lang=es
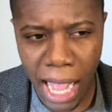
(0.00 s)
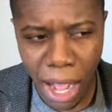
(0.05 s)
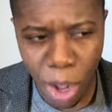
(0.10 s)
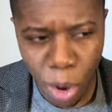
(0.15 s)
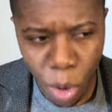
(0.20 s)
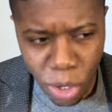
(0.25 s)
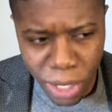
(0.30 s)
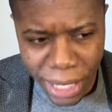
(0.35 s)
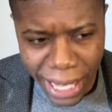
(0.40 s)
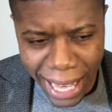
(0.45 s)

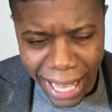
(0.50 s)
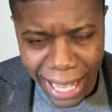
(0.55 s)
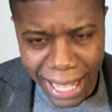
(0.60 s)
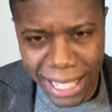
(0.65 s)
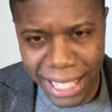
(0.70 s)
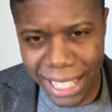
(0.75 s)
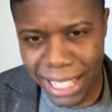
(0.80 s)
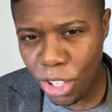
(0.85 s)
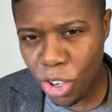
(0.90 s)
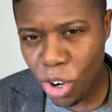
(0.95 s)

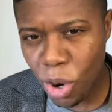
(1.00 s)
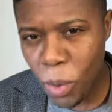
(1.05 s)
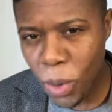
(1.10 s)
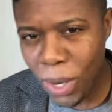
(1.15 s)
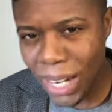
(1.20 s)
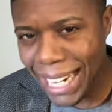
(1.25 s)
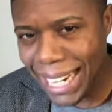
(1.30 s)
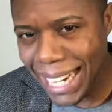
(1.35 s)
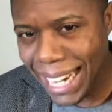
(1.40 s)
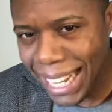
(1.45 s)
a
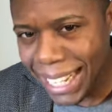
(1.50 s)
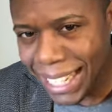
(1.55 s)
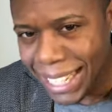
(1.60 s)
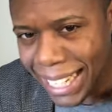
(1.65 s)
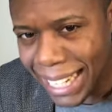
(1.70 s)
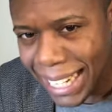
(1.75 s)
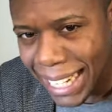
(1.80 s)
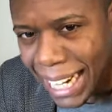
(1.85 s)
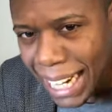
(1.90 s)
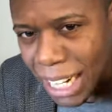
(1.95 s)
como que la
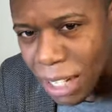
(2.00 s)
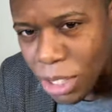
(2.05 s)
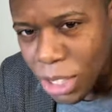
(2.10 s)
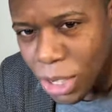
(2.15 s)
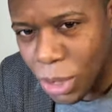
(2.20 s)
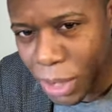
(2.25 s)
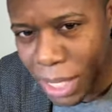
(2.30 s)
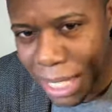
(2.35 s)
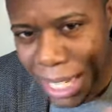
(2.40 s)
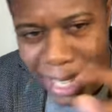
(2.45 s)
idea
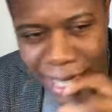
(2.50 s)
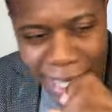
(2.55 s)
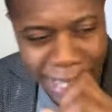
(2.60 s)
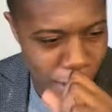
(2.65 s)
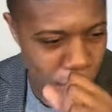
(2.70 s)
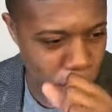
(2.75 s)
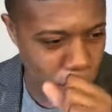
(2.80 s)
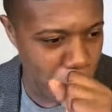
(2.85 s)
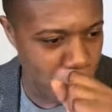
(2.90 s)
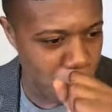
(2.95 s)
no le
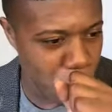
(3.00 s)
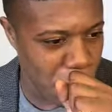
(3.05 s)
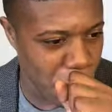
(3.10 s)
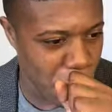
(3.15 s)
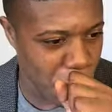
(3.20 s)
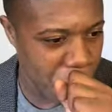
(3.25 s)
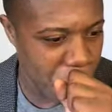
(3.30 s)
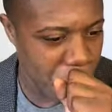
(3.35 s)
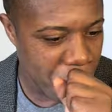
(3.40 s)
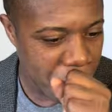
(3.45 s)
agradó
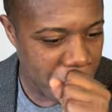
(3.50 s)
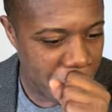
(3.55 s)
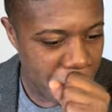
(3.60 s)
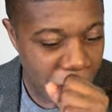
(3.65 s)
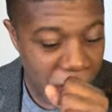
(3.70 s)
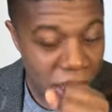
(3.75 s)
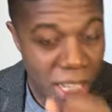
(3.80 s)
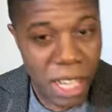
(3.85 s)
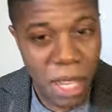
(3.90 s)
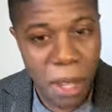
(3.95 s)
mucho,
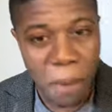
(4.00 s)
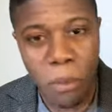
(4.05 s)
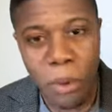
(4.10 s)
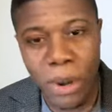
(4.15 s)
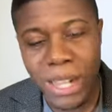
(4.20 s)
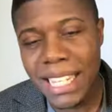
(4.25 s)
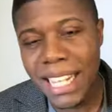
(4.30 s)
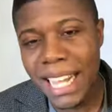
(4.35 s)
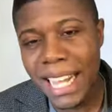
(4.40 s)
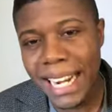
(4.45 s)

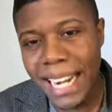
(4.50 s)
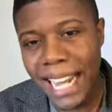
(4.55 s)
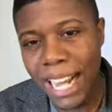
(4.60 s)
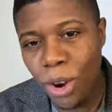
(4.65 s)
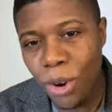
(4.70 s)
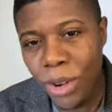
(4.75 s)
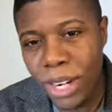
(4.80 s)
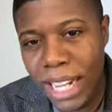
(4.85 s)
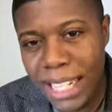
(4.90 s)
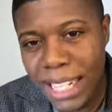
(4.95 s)
pues a
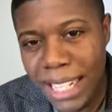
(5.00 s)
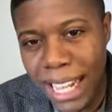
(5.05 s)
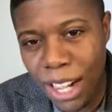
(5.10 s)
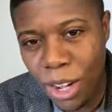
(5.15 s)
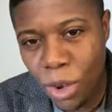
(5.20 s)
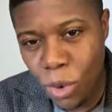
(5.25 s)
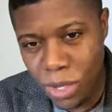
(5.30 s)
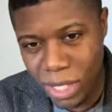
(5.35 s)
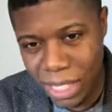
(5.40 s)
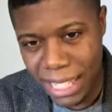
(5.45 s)
la hora de
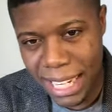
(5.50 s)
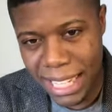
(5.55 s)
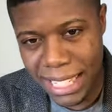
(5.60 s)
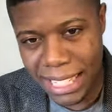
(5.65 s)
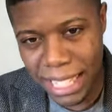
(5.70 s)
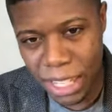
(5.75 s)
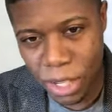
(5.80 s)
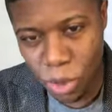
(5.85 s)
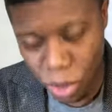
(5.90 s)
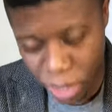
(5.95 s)

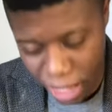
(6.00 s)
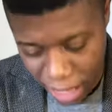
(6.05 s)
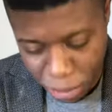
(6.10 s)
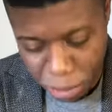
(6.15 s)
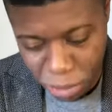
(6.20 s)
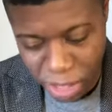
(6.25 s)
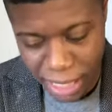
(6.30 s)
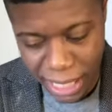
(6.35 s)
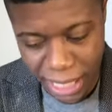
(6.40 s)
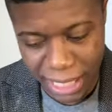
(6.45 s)
acostarse con la
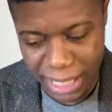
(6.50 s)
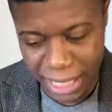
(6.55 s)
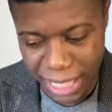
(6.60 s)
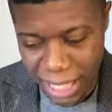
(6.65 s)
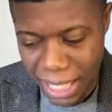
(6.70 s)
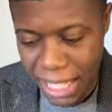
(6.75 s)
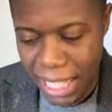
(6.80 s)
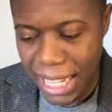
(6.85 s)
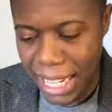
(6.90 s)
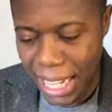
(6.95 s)

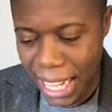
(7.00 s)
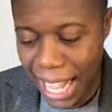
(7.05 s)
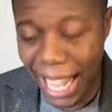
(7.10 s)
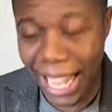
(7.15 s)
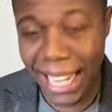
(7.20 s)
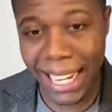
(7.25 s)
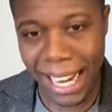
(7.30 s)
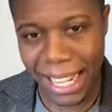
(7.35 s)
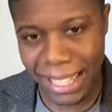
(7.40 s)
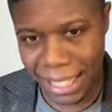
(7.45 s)
muchacha,
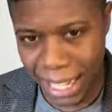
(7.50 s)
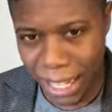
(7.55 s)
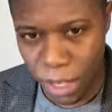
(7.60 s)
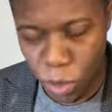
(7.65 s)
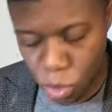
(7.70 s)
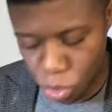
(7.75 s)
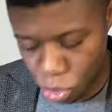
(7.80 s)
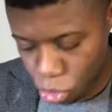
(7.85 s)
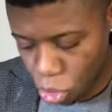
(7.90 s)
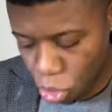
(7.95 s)
ahí la
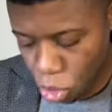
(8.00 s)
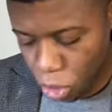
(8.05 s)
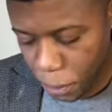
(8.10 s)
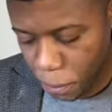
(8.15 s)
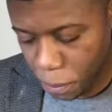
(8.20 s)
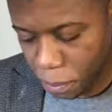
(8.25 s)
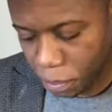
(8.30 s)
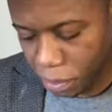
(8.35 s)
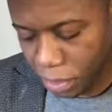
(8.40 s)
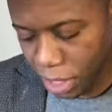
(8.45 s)

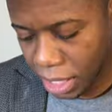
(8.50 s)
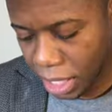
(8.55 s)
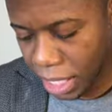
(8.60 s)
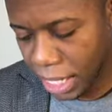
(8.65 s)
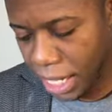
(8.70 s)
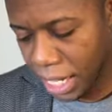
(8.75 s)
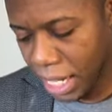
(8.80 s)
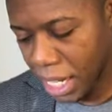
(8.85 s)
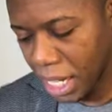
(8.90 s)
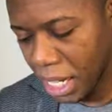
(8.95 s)
traducción
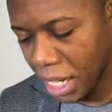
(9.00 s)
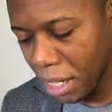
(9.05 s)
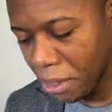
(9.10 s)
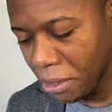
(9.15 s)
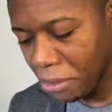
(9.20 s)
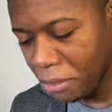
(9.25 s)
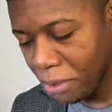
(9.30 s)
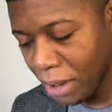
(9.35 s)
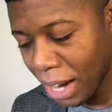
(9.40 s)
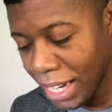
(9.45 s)
eh,
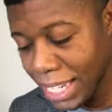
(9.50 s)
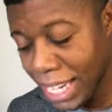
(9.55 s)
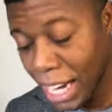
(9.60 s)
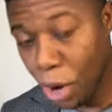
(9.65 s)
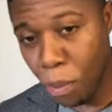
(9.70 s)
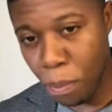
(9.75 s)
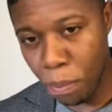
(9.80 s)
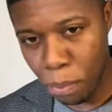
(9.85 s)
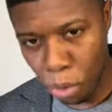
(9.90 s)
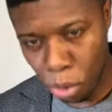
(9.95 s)

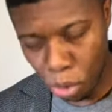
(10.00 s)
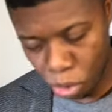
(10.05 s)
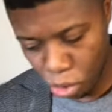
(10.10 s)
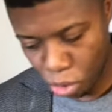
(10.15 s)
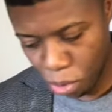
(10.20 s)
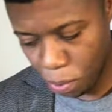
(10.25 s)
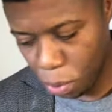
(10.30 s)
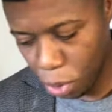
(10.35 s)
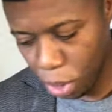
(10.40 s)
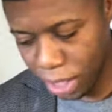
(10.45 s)
falla un
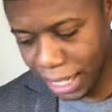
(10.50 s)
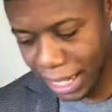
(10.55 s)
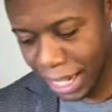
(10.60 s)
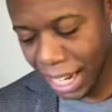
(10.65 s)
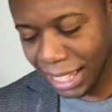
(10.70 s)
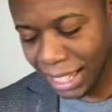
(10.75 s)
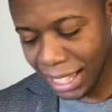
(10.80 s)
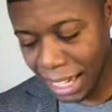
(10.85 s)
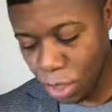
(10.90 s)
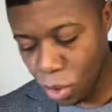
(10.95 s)
poco,
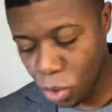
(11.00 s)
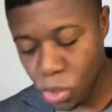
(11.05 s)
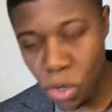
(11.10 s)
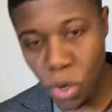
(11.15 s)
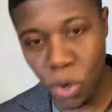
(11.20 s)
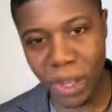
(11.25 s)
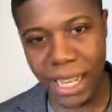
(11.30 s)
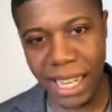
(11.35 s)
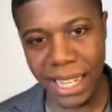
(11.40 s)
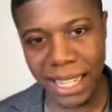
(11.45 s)
porque hay
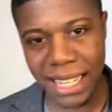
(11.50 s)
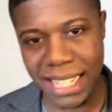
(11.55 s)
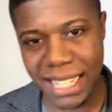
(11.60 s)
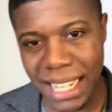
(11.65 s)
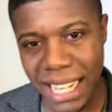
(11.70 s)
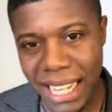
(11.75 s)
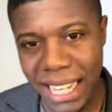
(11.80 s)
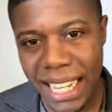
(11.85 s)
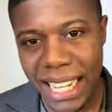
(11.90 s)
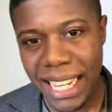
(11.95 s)
traducción que
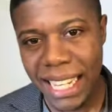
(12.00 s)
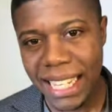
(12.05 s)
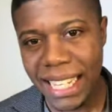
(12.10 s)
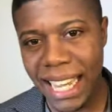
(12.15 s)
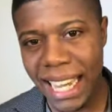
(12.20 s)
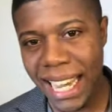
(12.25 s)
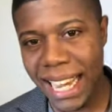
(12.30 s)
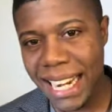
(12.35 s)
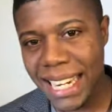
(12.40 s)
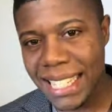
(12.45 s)
dice
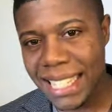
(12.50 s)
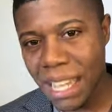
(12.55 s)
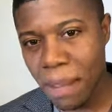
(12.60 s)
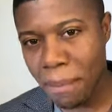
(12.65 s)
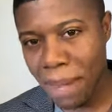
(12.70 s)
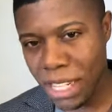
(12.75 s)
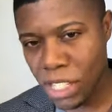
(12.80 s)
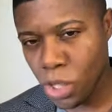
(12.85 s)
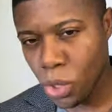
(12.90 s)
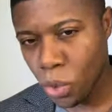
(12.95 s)
que él se
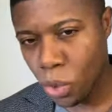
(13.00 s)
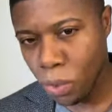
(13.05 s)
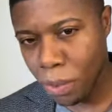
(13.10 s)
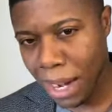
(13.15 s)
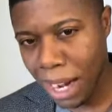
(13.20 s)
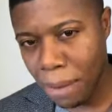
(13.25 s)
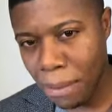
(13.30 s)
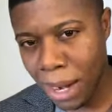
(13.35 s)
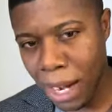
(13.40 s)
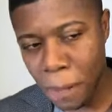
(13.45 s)

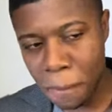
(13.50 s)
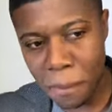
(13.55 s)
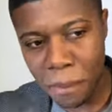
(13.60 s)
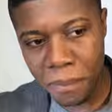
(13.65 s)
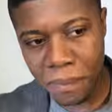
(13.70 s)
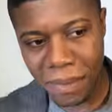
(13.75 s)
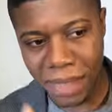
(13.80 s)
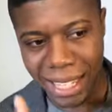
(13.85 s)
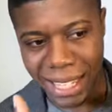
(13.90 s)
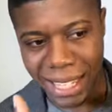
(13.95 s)
masturbaba
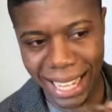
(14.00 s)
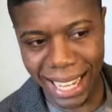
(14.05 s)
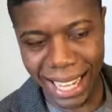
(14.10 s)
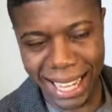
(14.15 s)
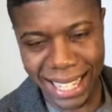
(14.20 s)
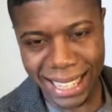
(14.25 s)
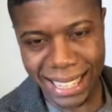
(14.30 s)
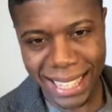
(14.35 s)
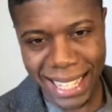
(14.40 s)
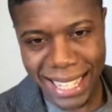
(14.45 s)

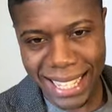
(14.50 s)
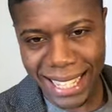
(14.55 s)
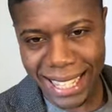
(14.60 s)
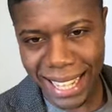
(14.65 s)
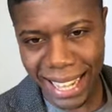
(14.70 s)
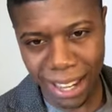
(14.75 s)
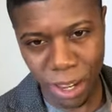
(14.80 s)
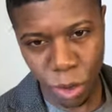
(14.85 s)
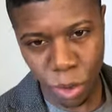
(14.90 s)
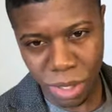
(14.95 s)
antes
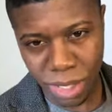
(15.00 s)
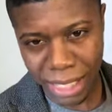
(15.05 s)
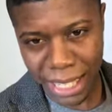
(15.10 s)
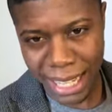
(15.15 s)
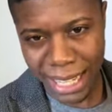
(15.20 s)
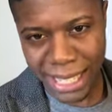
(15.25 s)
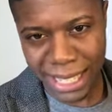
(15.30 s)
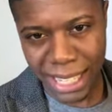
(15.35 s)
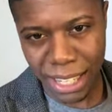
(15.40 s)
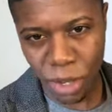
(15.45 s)
de
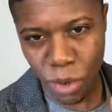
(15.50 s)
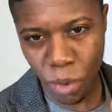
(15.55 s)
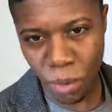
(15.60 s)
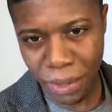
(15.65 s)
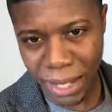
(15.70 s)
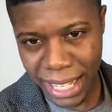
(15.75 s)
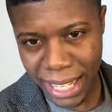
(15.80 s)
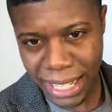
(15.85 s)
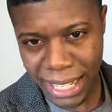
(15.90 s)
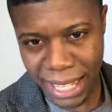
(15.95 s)
acostarse
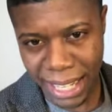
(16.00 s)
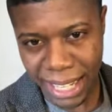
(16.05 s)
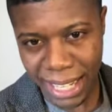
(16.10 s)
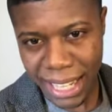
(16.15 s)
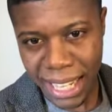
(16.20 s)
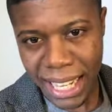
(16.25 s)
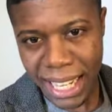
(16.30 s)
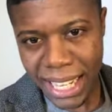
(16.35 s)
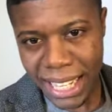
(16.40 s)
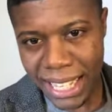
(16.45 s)
con
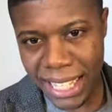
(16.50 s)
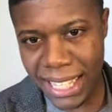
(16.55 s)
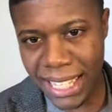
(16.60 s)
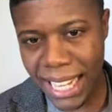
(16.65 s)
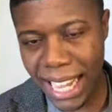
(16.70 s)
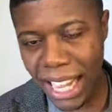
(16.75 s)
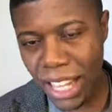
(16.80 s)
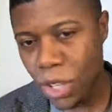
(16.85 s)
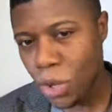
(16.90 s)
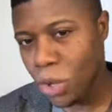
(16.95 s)
ella
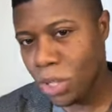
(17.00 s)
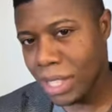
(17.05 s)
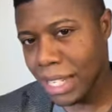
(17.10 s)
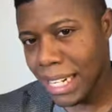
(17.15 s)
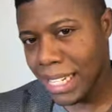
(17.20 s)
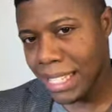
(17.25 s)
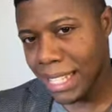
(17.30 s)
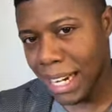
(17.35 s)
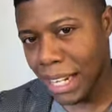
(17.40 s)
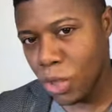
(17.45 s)
y hay
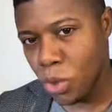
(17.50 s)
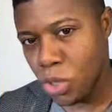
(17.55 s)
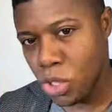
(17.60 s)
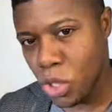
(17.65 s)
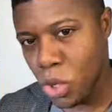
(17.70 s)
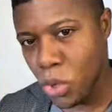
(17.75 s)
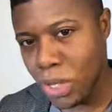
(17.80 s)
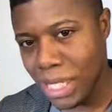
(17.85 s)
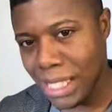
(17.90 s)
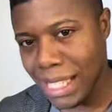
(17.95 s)
otras
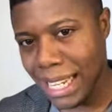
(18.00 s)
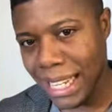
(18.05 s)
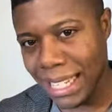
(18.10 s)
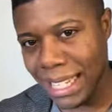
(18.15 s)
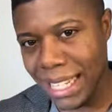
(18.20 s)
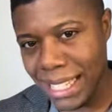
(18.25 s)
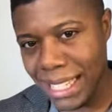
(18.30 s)
traducciones que